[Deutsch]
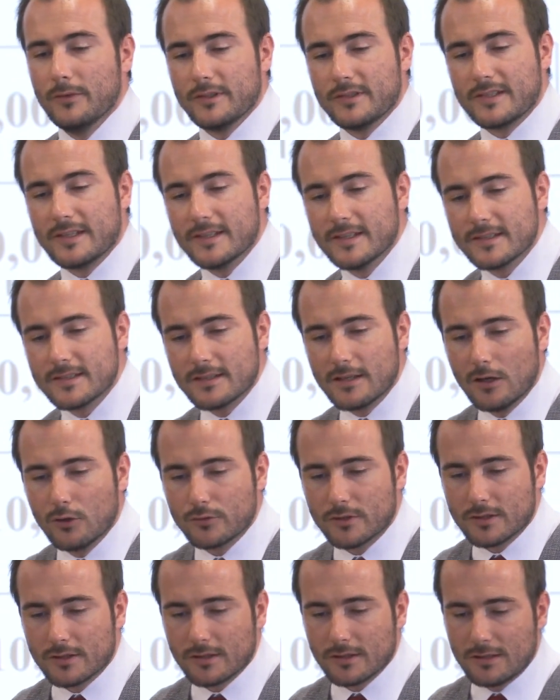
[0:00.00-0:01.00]
Zinsen
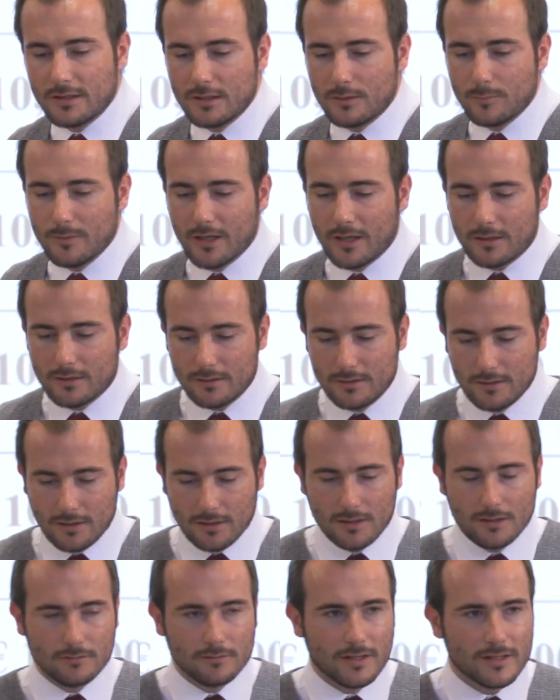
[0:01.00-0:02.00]
auf den Kreditmärkten, die
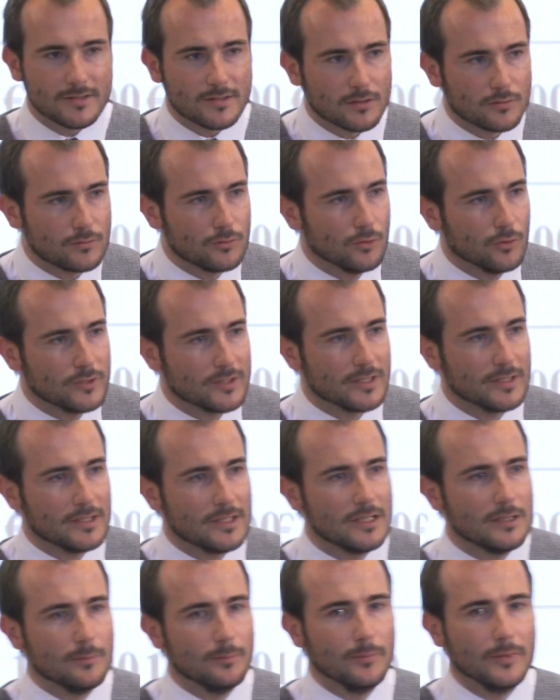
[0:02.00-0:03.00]
relevant sind für
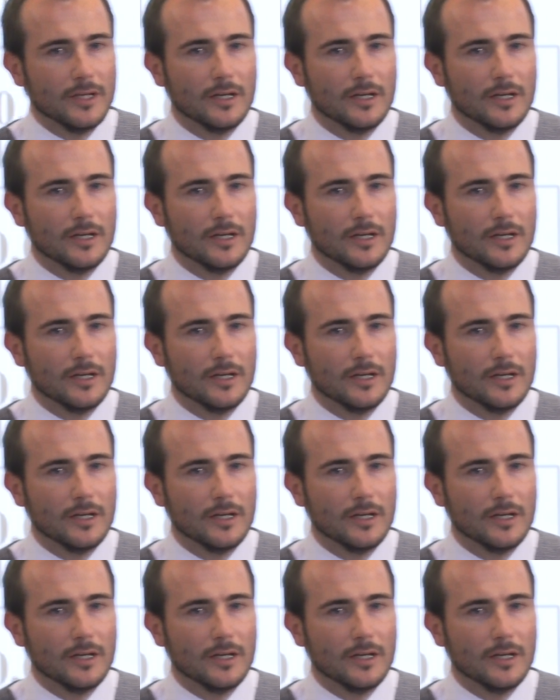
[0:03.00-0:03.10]
Unternehmen.